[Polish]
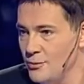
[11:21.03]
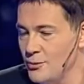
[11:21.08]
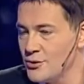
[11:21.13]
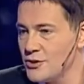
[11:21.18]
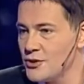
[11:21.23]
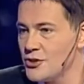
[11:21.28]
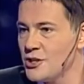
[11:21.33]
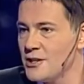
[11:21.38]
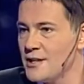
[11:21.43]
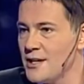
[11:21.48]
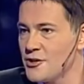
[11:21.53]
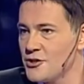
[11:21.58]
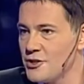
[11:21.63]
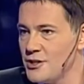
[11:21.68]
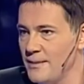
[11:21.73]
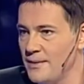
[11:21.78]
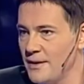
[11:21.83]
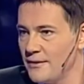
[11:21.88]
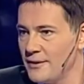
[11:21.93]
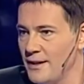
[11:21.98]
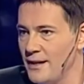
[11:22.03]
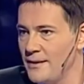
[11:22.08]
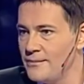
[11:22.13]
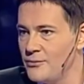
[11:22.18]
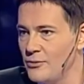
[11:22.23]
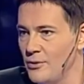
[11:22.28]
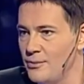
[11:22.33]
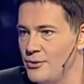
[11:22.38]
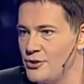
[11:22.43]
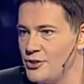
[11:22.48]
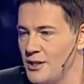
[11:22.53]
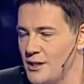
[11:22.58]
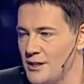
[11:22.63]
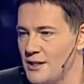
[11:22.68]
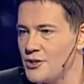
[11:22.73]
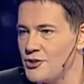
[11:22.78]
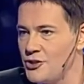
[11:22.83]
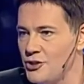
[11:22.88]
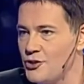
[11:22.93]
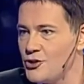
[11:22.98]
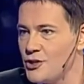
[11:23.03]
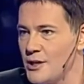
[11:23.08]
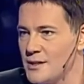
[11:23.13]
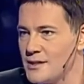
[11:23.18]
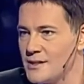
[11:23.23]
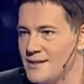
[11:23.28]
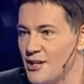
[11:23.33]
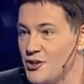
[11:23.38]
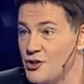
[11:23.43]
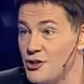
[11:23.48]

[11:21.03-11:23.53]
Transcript: Plus Tak. 13, prawda? Byłoby 14 mhm. tysięcy.